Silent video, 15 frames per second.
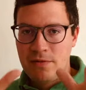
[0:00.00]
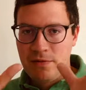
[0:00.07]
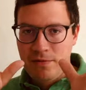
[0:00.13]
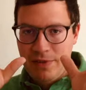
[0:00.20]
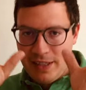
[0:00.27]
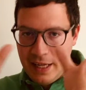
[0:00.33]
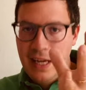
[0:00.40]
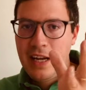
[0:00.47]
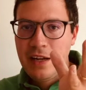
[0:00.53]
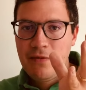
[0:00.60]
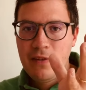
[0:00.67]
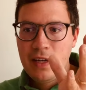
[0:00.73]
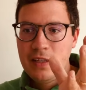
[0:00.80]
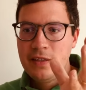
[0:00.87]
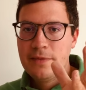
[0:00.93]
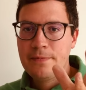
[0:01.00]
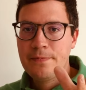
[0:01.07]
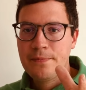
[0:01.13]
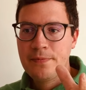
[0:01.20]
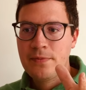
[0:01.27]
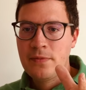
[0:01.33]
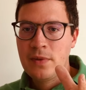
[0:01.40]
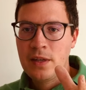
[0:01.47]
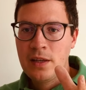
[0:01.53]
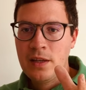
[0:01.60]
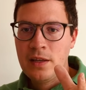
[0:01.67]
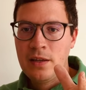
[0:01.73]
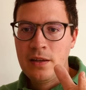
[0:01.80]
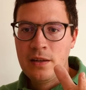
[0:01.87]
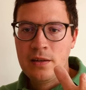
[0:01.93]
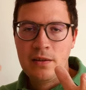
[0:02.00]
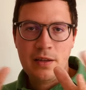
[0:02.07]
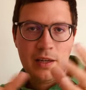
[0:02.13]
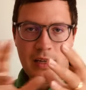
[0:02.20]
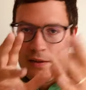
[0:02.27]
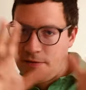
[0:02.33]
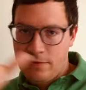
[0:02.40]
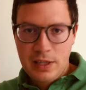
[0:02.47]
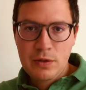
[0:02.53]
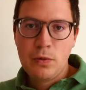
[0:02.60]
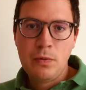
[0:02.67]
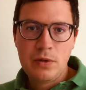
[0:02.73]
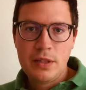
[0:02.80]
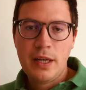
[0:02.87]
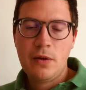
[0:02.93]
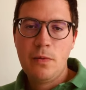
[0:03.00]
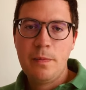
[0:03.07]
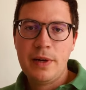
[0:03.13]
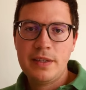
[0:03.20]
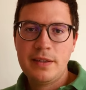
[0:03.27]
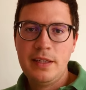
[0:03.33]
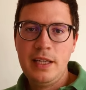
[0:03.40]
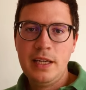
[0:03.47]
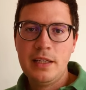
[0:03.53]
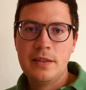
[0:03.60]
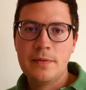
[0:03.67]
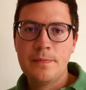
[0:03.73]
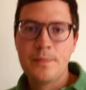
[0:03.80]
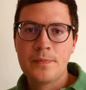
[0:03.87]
Wir sehen etwas, was um uns herum passiert.